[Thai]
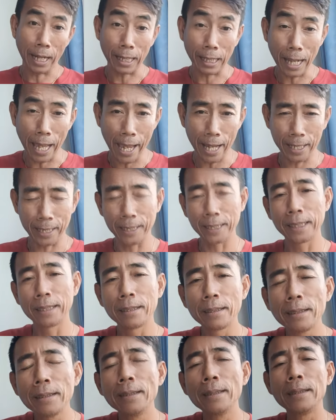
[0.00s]
แร
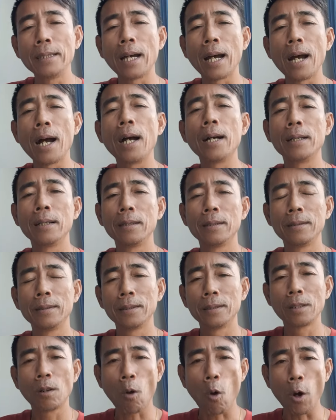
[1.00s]
กๆนะฮะ
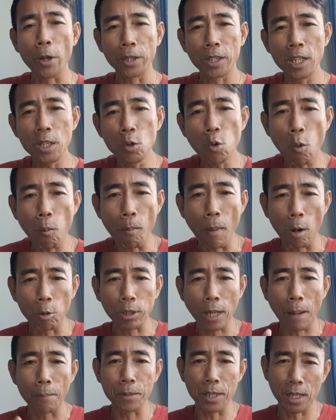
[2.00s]
ก่อนที่ยุคเมาธ
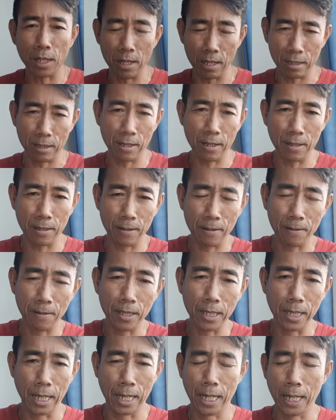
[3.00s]
รรมจะเกิดขึ้น
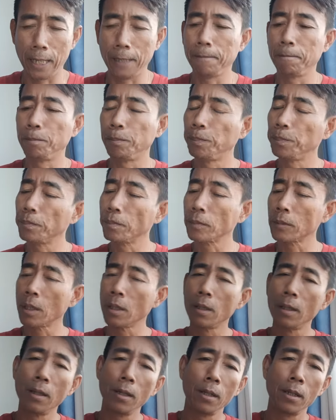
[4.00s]
นะฮะ
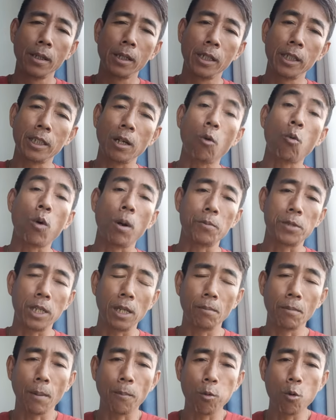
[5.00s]
คือจะเอาความจริง
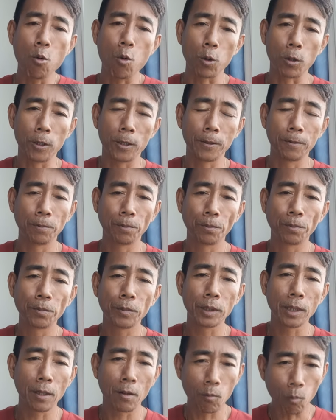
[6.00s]
มาพูด
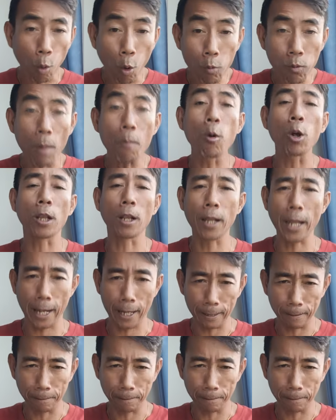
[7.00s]
พูดไว้หมดแล้วแหละ